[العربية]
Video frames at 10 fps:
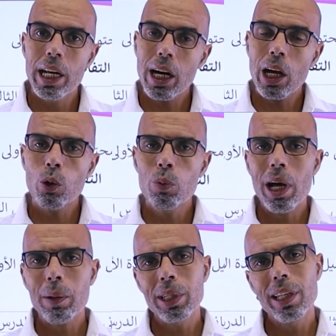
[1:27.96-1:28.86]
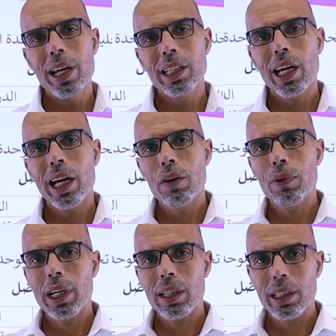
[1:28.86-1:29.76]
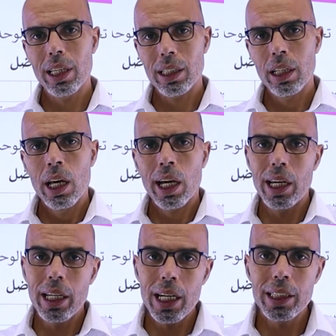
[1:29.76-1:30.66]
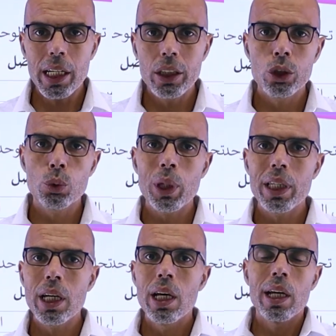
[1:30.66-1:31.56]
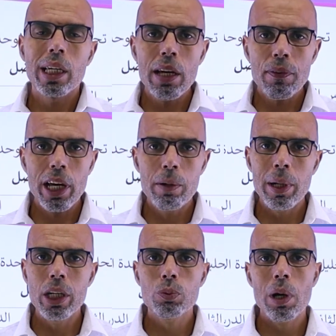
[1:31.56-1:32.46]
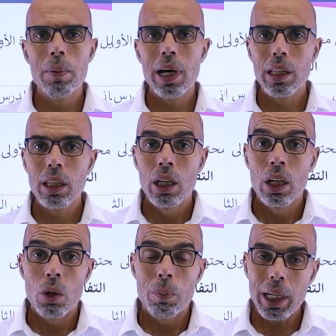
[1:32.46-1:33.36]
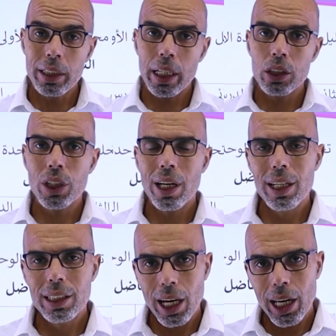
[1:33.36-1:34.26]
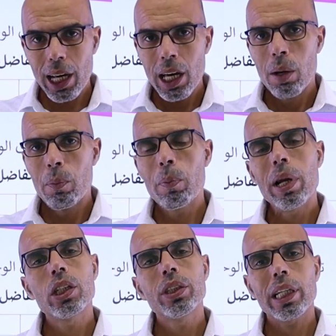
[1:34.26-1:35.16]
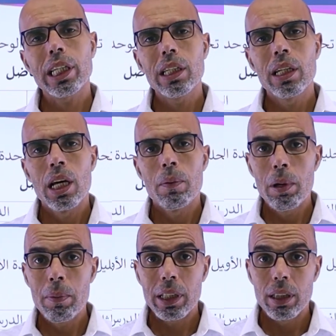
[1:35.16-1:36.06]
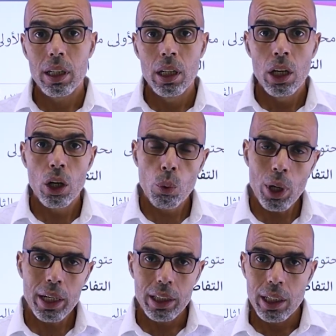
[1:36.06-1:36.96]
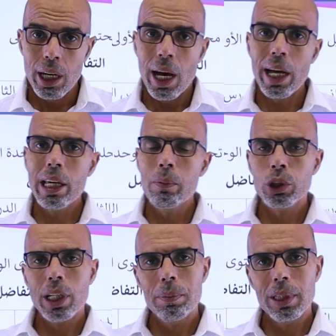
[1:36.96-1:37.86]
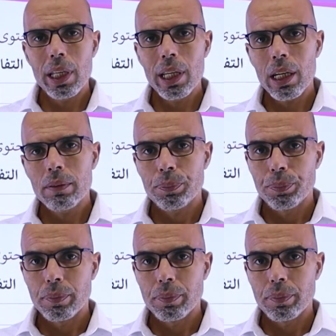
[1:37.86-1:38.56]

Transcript: انا راح اكون معك باذن الله تعالى في الرياضيات خلينا ندردش شويه كيف راح نبلش مع بعض بعد هيك ان شاء الله تعالى بنبلش نحكي بالماده اخواني اي مشكله بالدنيا